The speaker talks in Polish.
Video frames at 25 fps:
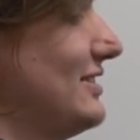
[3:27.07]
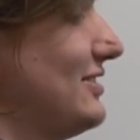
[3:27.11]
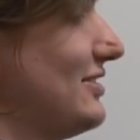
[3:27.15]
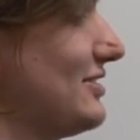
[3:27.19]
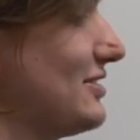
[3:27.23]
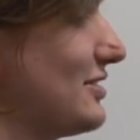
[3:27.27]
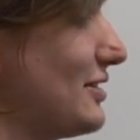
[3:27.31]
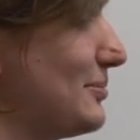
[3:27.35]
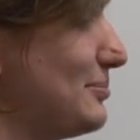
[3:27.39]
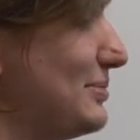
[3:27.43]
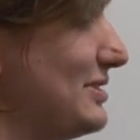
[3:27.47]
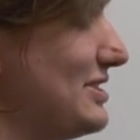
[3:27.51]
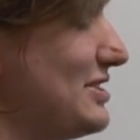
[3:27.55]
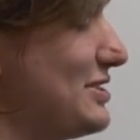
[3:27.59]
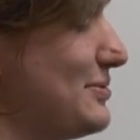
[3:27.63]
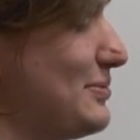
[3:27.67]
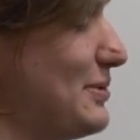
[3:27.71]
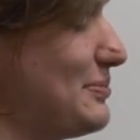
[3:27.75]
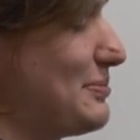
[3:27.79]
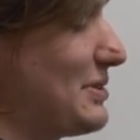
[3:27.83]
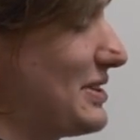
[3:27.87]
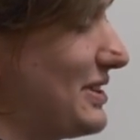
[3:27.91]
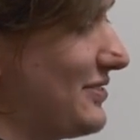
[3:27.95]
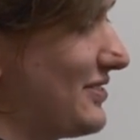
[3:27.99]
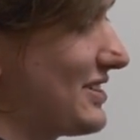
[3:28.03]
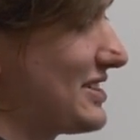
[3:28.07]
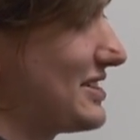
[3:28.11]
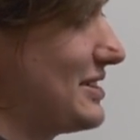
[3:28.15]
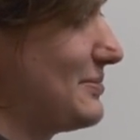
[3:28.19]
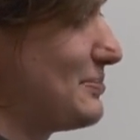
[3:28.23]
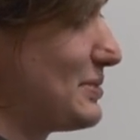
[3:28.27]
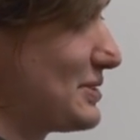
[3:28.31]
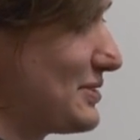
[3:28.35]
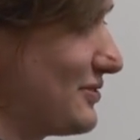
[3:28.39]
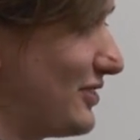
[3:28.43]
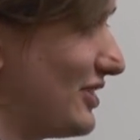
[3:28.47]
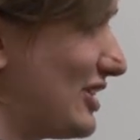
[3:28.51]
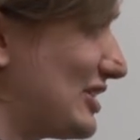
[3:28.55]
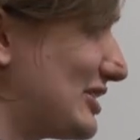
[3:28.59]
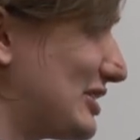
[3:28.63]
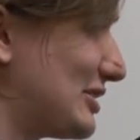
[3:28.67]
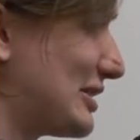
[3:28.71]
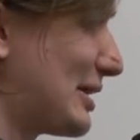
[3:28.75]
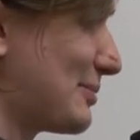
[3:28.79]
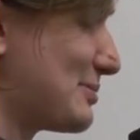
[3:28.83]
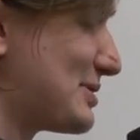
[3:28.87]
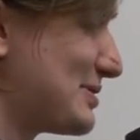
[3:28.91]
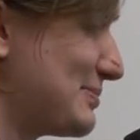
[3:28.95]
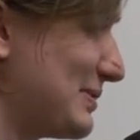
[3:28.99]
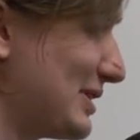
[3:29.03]
to, zrobiliśmy, ponieważ nie pozwolono
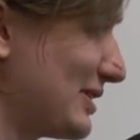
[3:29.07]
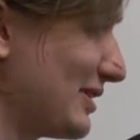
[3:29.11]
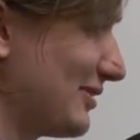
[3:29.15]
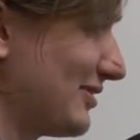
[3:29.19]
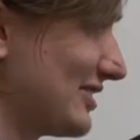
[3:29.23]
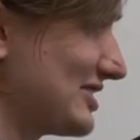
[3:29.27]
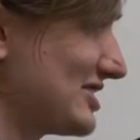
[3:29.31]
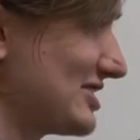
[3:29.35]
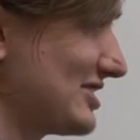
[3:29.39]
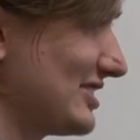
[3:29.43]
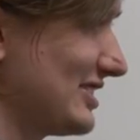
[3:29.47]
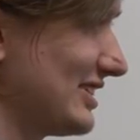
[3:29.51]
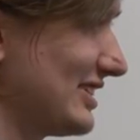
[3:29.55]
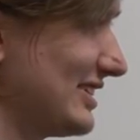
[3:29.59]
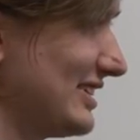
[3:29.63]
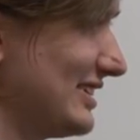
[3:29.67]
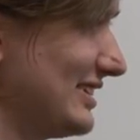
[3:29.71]
nam zmigrować